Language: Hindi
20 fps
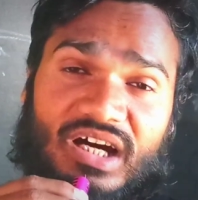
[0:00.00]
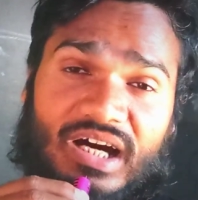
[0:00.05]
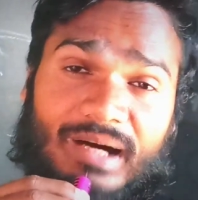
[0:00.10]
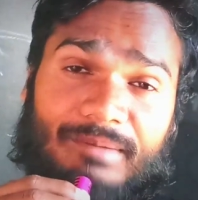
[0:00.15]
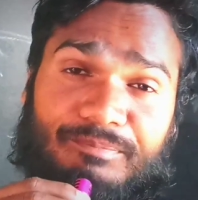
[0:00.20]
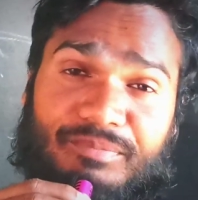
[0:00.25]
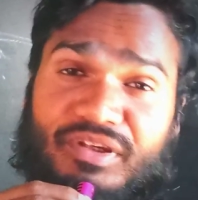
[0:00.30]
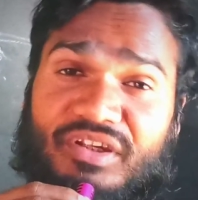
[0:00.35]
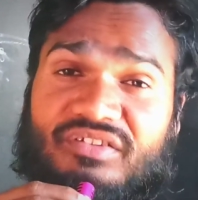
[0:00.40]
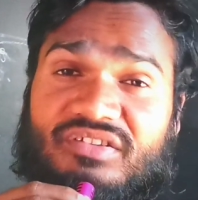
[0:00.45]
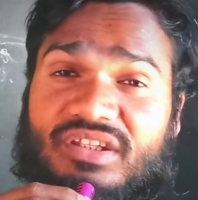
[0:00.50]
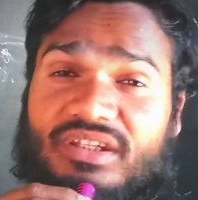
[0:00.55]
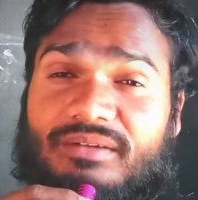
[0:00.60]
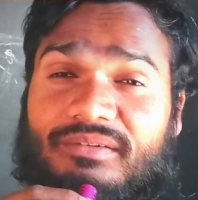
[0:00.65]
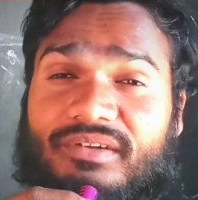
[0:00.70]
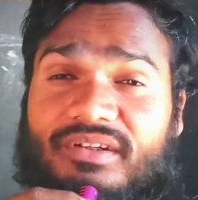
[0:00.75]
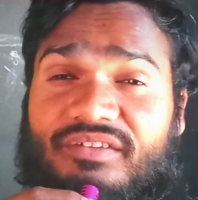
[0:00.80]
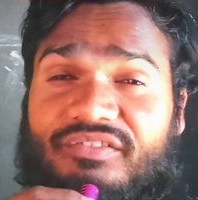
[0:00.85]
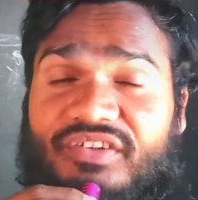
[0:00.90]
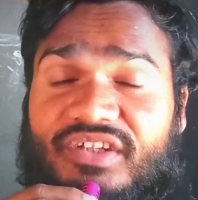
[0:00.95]
आप
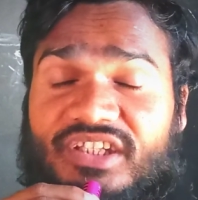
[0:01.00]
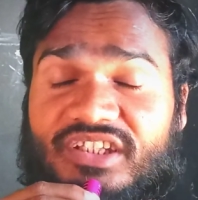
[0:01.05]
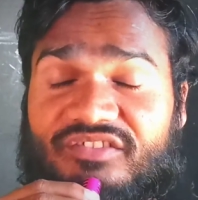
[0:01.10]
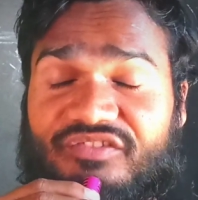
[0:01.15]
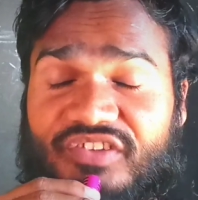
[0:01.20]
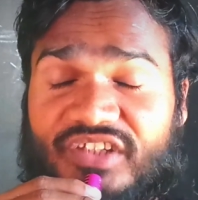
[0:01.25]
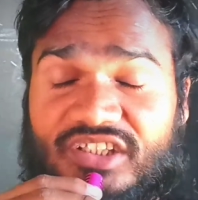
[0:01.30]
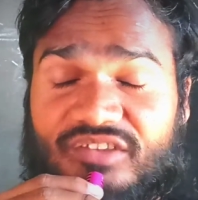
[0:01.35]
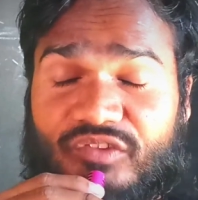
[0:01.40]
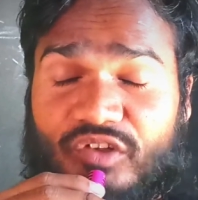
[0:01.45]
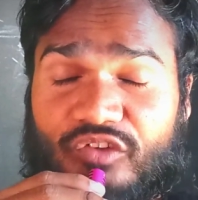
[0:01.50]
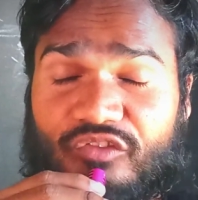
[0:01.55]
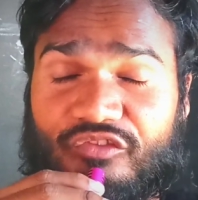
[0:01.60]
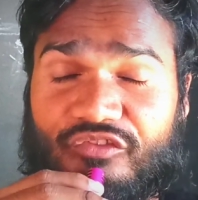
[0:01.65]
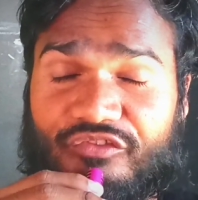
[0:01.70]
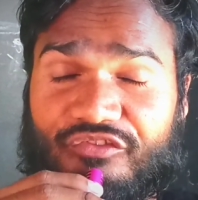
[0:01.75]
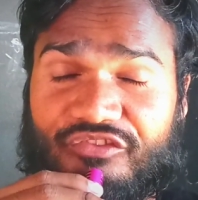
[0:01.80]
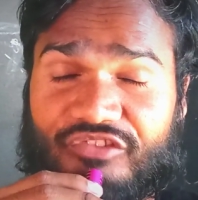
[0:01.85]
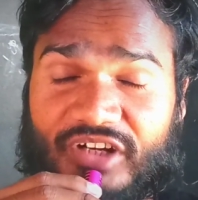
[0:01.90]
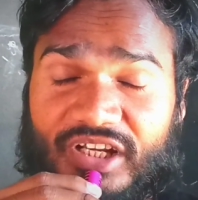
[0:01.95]
किसी भी फेसबुक
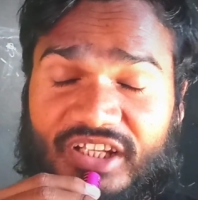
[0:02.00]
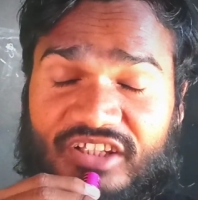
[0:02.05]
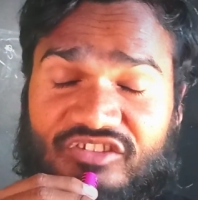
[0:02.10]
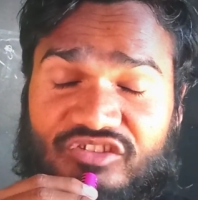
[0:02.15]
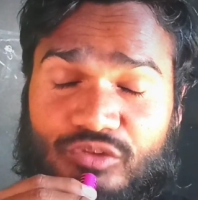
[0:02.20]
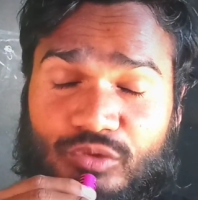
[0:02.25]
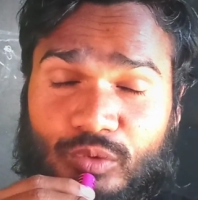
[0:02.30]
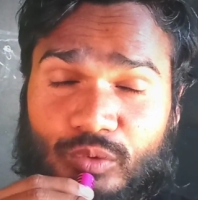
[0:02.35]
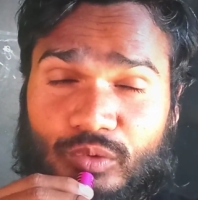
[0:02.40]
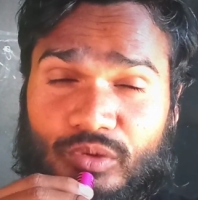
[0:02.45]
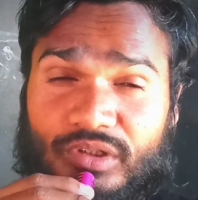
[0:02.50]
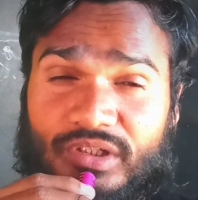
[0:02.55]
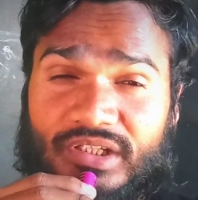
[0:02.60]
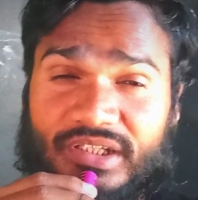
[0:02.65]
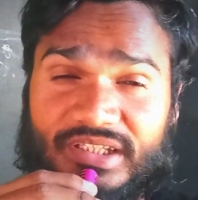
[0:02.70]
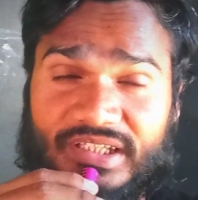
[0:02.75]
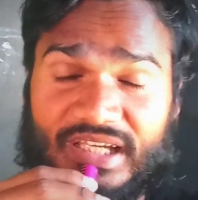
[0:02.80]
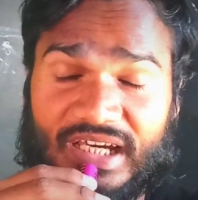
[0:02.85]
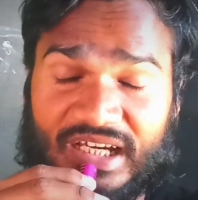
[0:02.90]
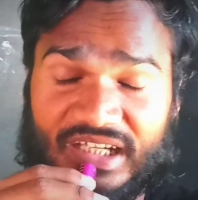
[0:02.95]
फ्रेंड्स को
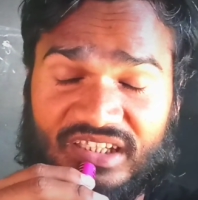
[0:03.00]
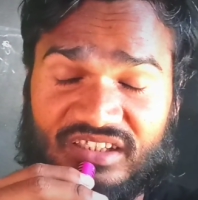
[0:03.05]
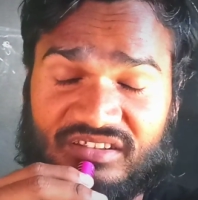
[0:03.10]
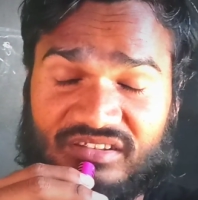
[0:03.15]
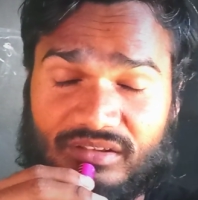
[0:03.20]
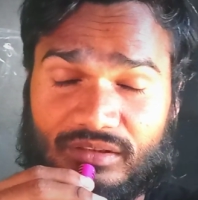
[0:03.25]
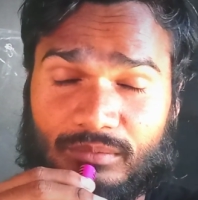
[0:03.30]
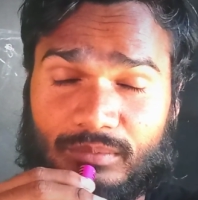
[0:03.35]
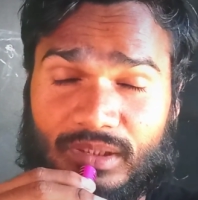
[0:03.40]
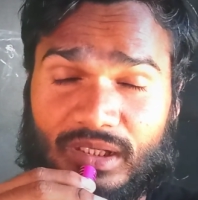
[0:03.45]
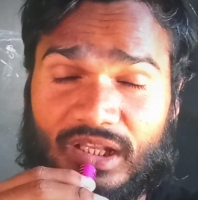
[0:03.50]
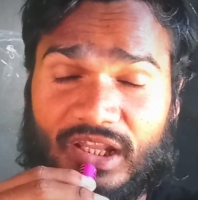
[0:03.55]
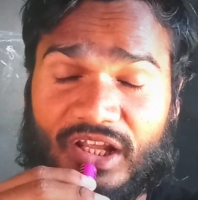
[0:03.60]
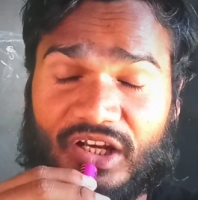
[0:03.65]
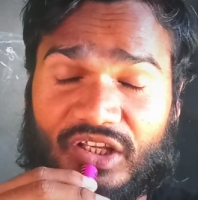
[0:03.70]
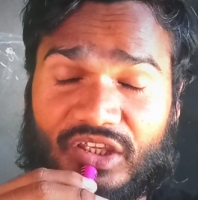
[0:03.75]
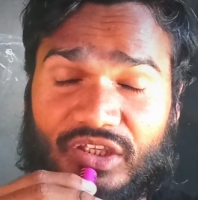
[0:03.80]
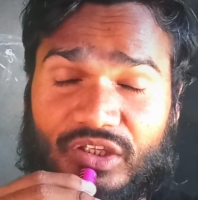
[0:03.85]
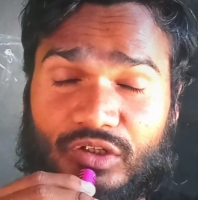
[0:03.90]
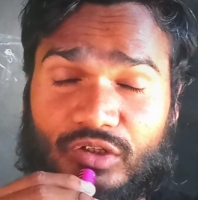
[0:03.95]
या किसी भी
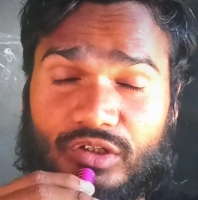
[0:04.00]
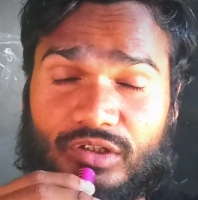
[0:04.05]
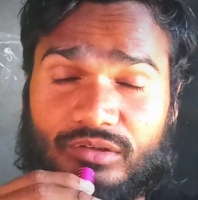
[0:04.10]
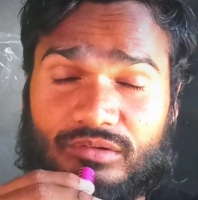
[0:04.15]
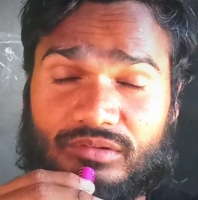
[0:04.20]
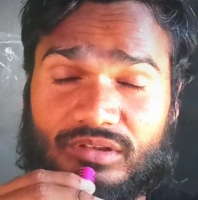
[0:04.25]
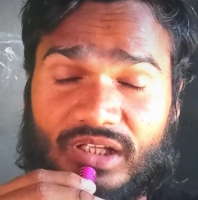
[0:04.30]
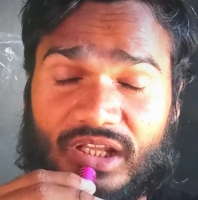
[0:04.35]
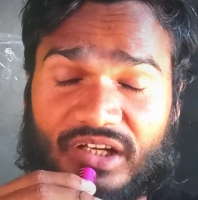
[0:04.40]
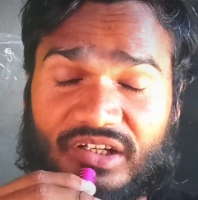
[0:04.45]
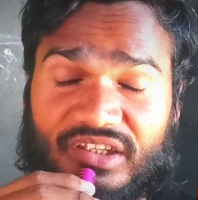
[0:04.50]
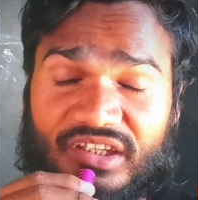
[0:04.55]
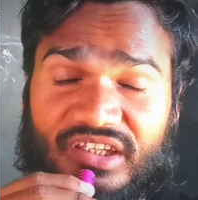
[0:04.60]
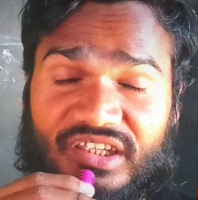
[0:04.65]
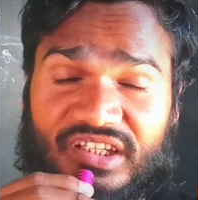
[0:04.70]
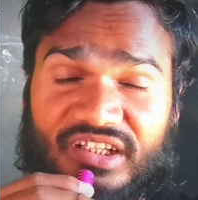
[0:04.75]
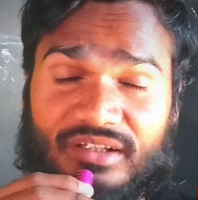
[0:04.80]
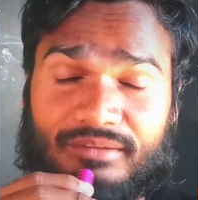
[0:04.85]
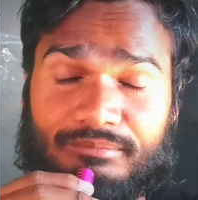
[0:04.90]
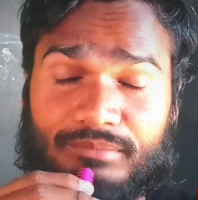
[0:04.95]
लड़की लड़की
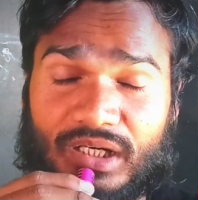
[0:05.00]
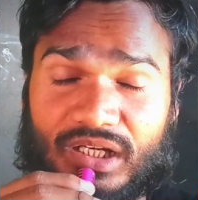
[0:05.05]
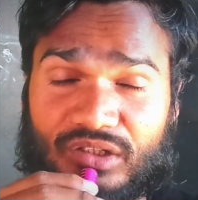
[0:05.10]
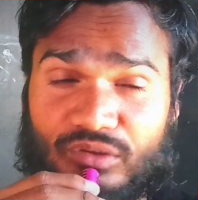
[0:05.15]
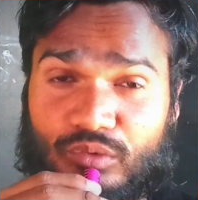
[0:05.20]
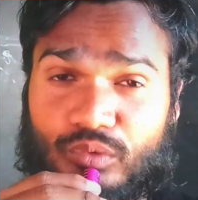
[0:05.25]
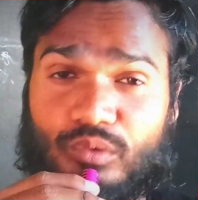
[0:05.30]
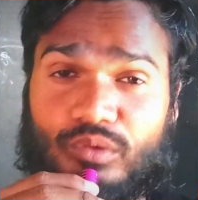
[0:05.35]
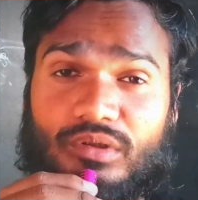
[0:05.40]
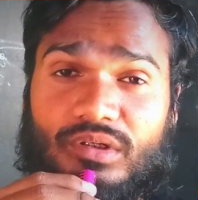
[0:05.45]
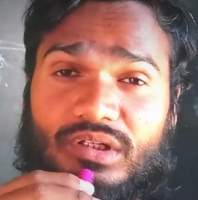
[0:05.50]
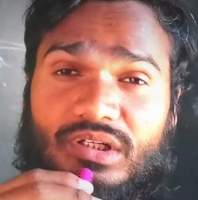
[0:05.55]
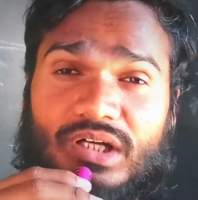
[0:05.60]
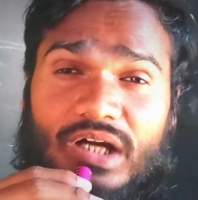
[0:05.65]
की नंबर को